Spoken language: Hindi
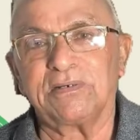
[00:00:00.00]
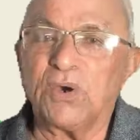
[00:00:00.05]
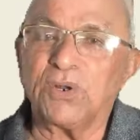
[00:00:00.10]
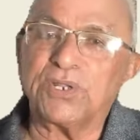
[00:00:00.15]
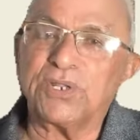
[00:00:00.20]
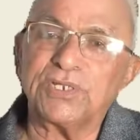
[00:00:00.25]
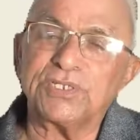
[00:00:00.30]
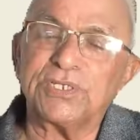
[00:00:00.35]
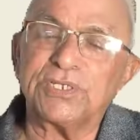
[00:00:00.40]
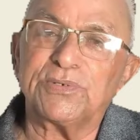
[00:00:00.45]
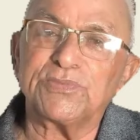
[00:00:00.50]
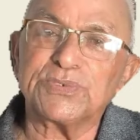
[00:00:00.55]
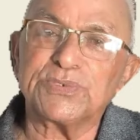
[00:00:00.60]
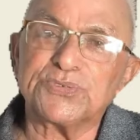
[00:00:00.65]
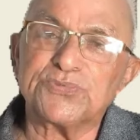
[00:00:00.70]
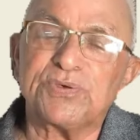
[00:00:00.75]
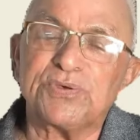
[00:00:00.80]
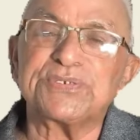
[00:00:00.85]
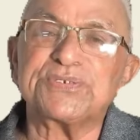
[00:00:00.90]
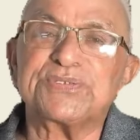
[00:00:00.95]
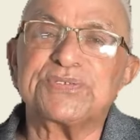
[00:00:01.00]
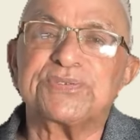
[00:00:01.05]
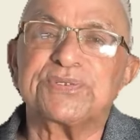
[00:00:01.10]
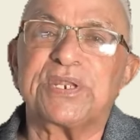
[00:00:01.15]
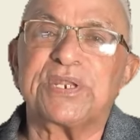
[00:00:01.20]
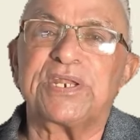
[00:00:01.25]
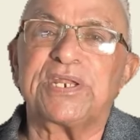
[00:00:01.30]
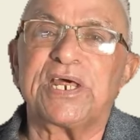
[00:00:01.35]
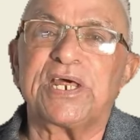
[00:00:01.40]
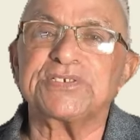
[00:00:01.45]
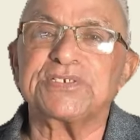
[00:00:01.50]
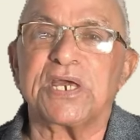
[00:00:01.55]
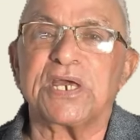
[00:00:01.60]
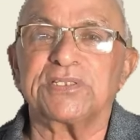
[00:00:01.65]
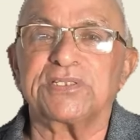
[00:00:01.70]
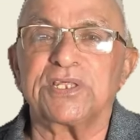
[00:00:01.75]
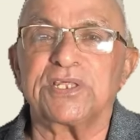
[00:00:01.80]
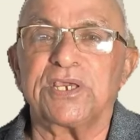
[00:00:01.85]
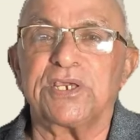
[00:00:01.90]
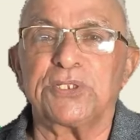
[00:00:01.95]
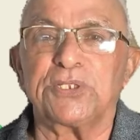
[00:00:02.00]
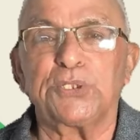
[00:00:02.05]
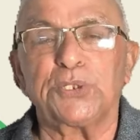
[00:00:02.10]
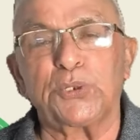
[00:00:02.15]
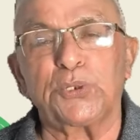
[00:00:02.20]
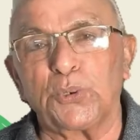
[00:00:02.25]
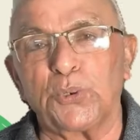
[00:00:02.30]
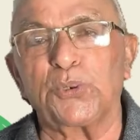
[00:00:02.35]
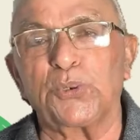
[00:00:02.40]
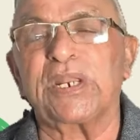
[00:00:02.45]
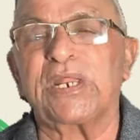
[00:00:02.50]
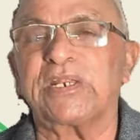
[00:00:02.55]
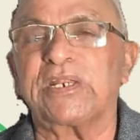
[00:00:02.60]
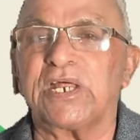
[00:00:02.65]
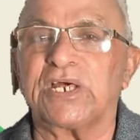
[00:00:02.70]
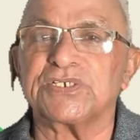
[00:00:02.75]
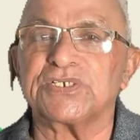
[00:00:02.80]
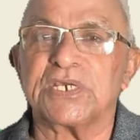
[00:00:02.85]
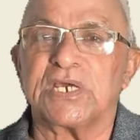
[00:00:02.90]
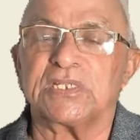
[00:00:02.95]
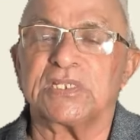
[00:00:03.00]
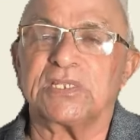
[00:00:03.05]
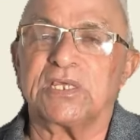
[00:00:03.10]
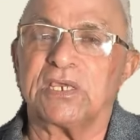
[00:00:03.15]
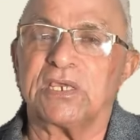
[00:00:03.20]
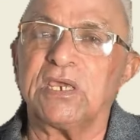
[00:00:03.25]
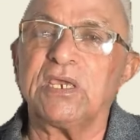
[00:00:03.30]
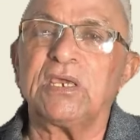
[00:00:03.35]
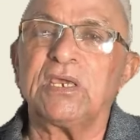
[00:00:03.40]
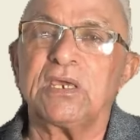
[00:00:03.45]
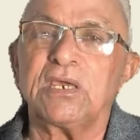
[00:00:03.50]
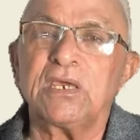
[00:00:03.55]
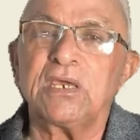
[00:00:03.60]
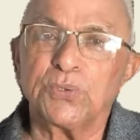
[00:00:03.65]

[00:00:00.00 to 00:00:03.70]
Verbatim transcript: और यदि हम स्वस्थ रहना चाहते हैं निरोग रहना चाहते हैं